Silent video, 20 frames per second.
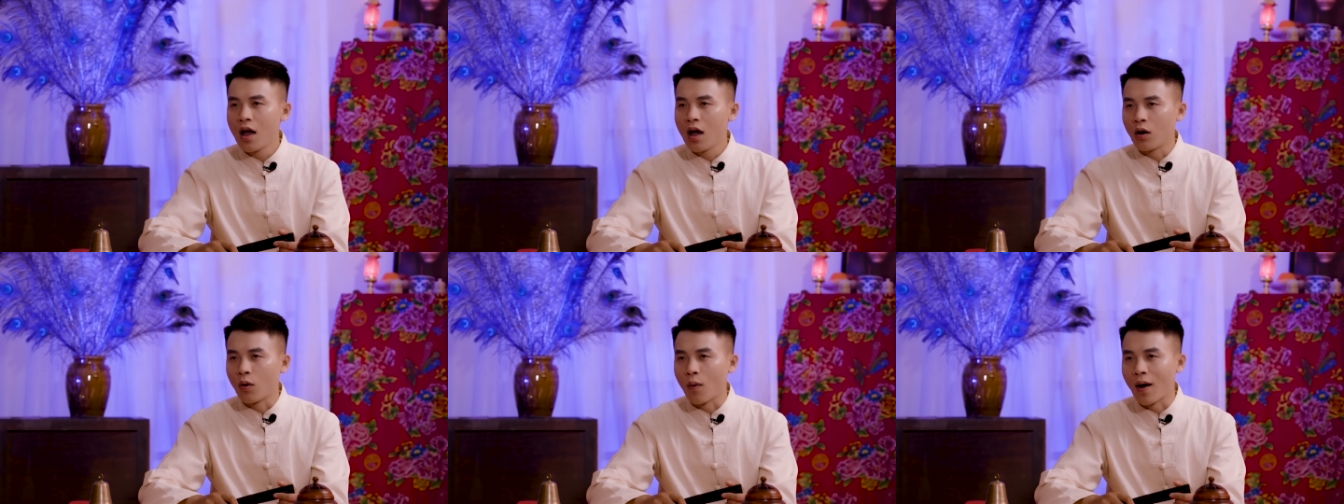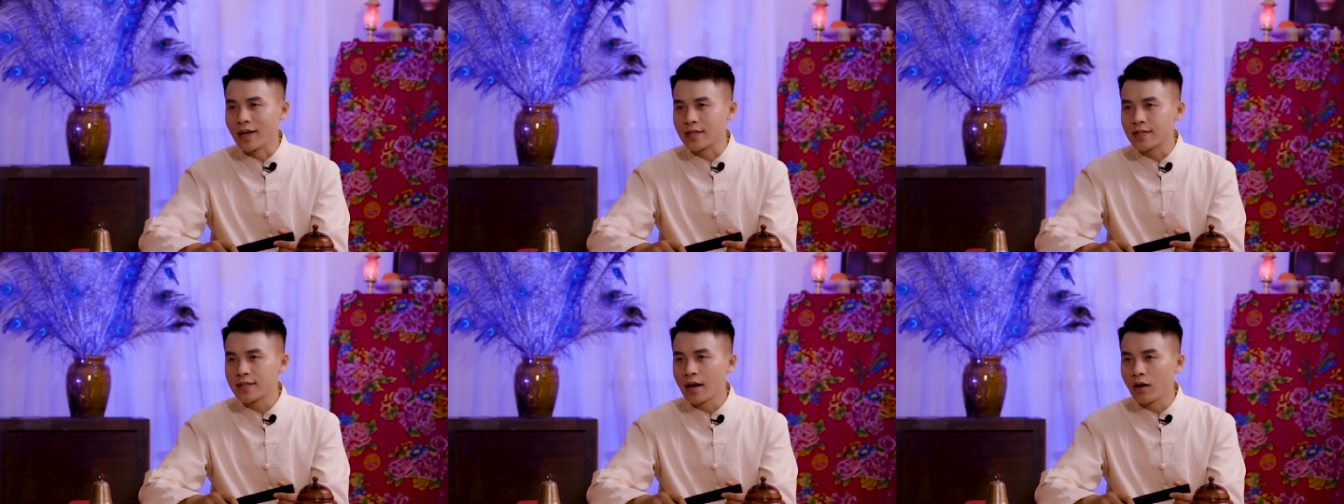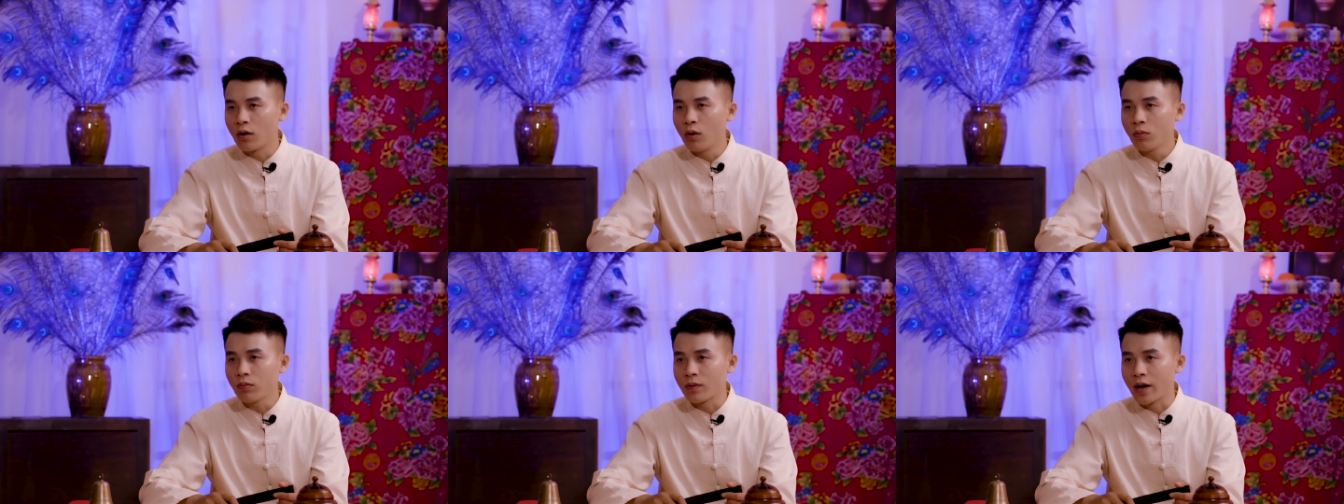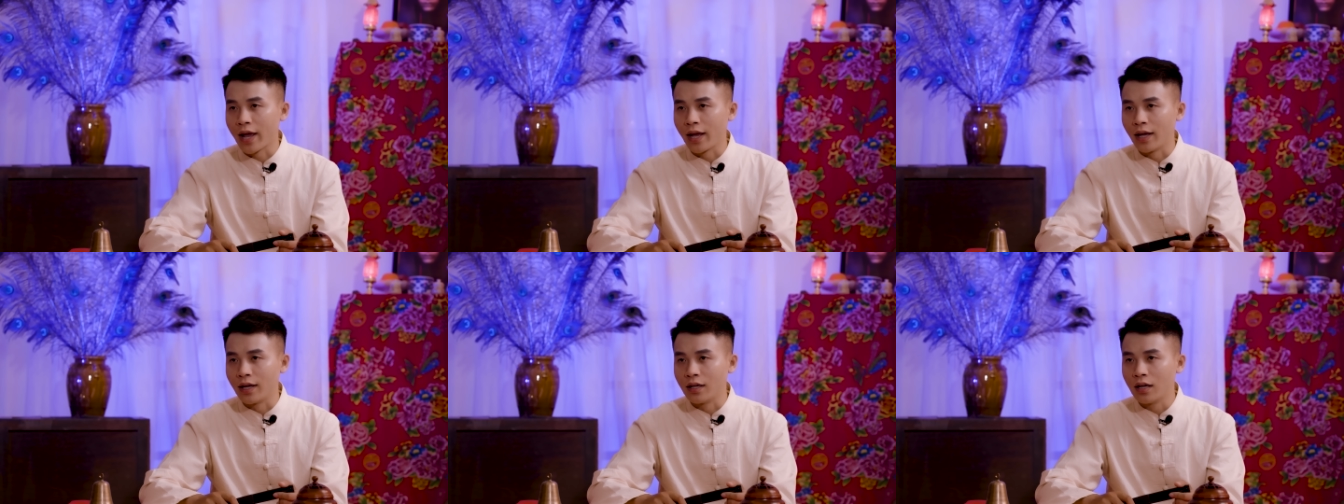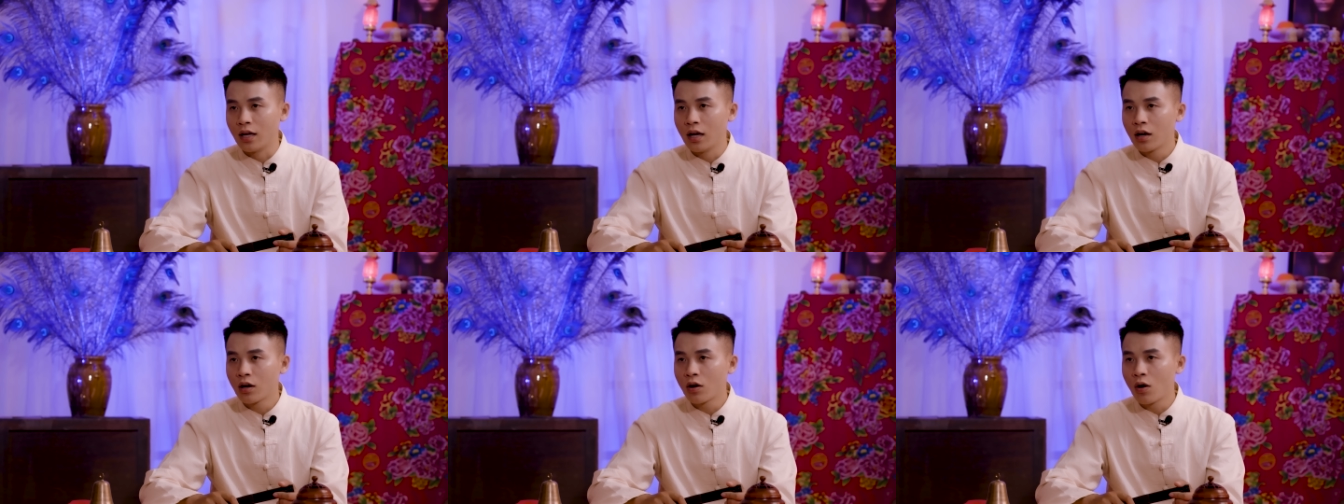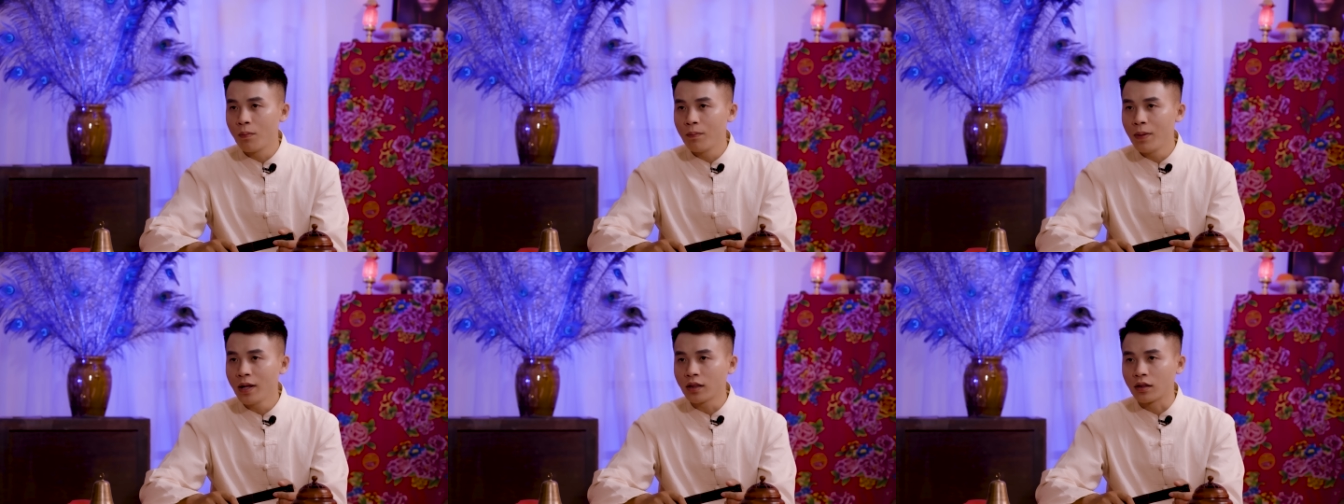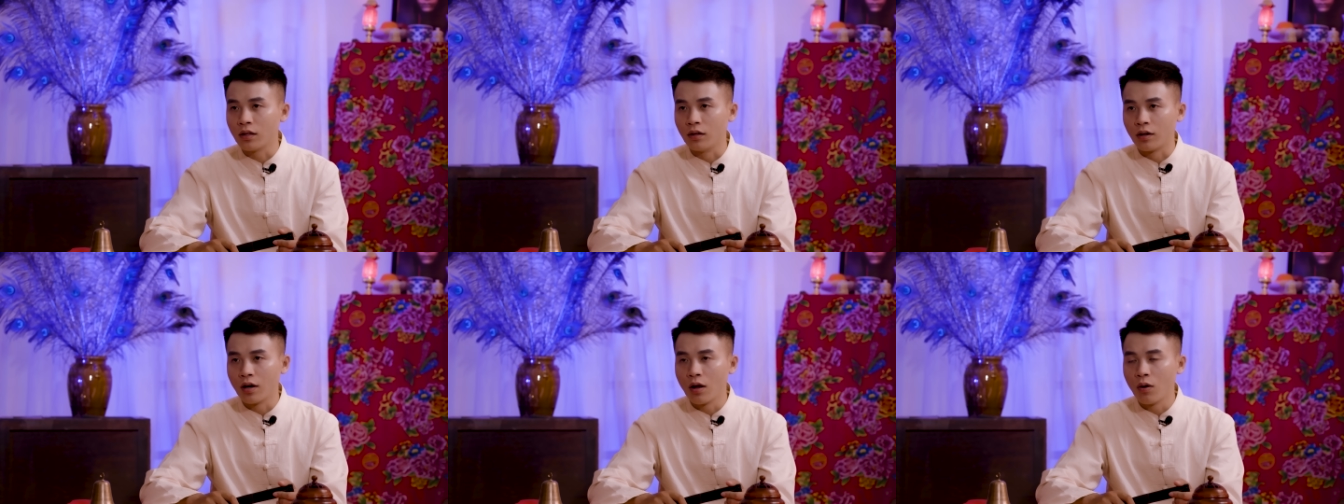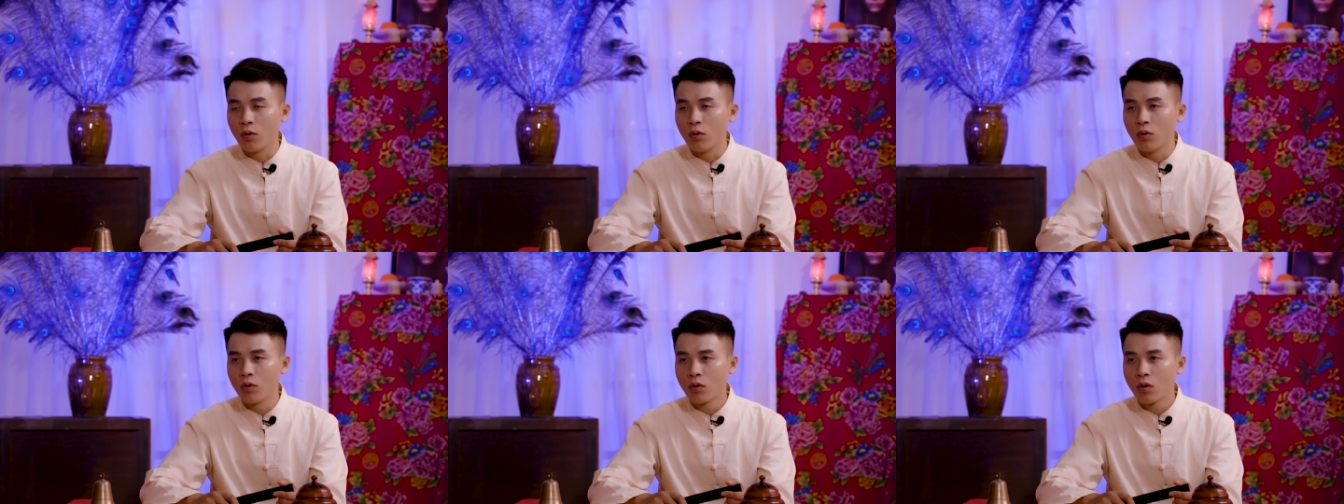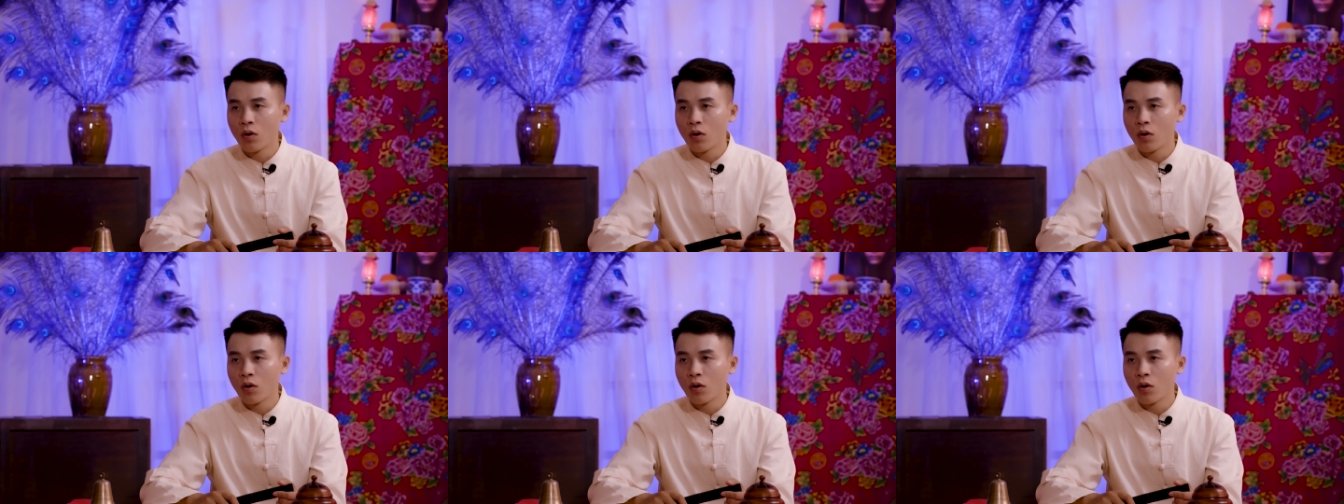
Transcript: Ngoài sân lúc này không biết từ đâu